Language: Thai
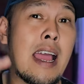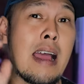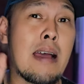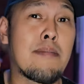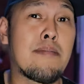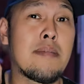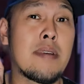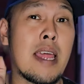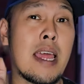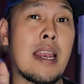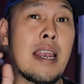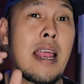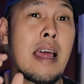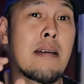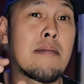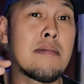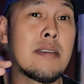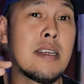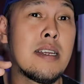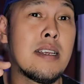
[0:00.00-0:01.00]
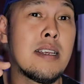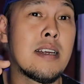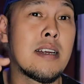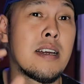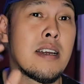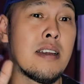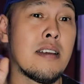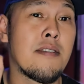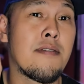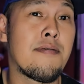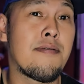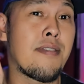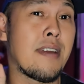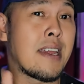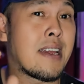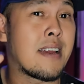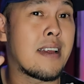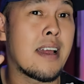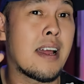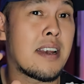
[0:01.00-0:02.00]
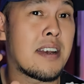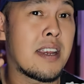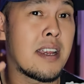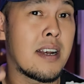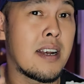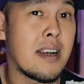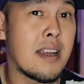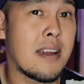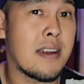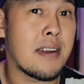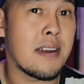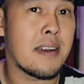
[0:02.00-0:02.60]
รับแนะนำนี่เลยฟิกาเดเล่